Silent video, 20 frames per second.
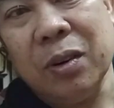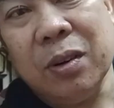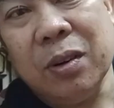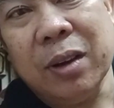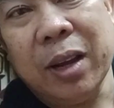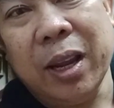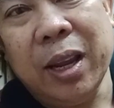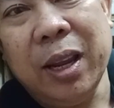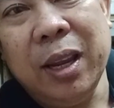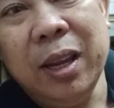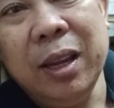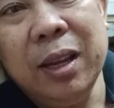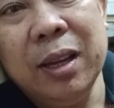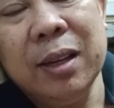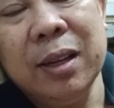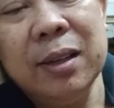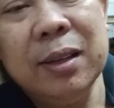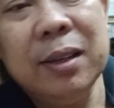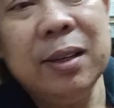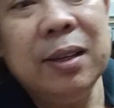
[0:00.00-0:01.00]
okay
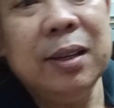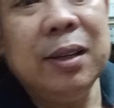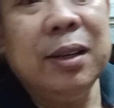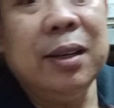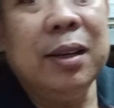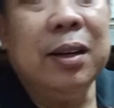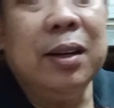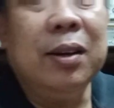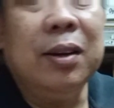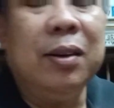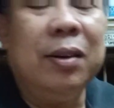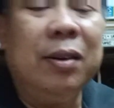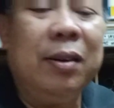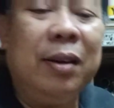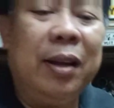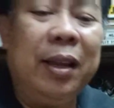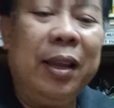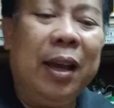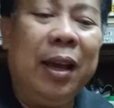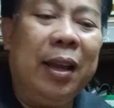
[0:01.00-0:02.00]
o
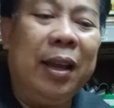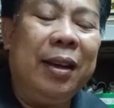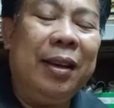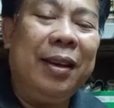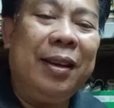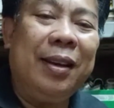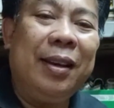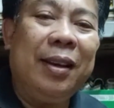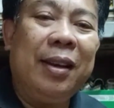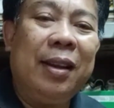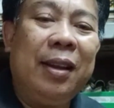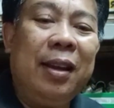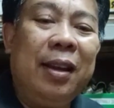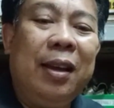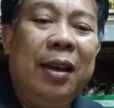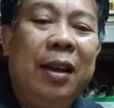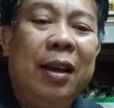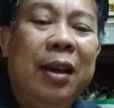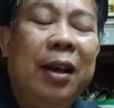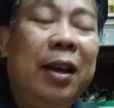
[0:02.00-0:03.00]
ayan
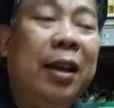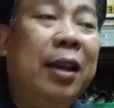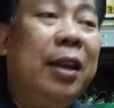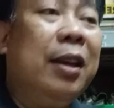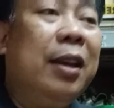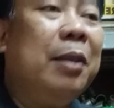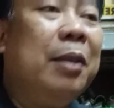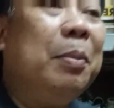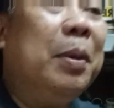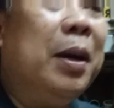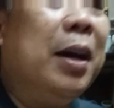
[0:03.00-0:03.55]
ayan ang